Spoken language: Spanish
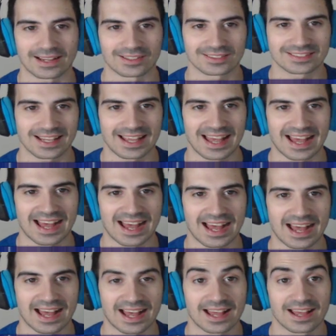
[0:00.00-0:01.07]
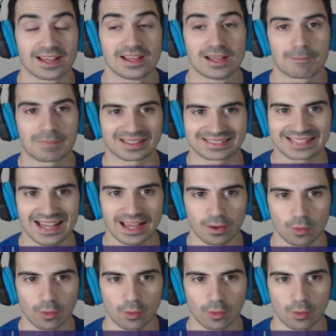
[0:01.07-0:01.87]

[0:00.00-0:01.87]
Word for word: O sea, pensar,